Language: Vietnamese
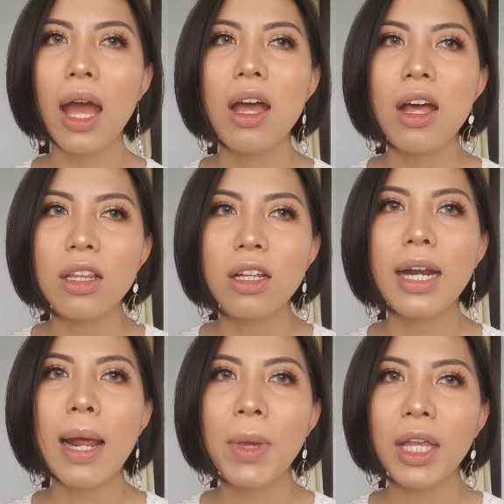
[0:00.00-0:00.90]
thực ra mình
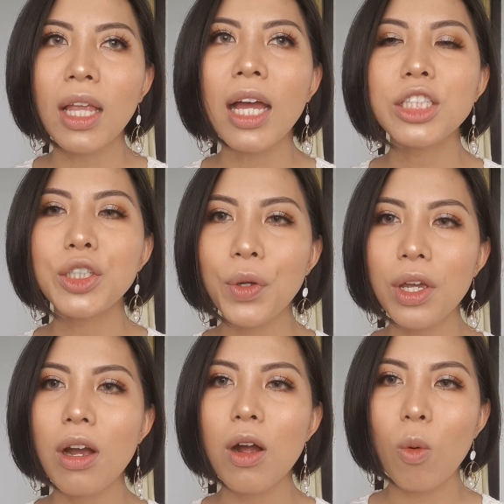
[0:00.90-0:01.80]
thấy siêu Kiger
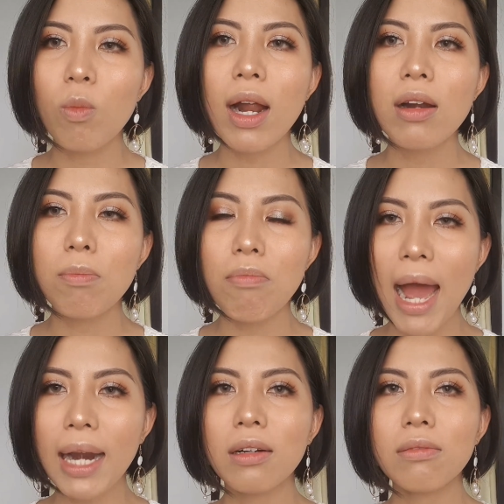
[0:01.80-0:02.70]
cũng đã được
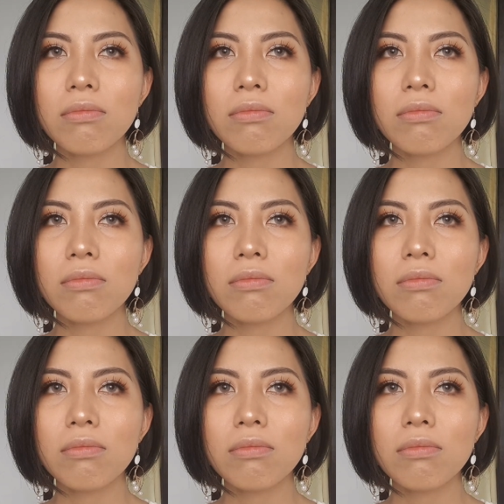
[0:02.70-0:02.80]
bán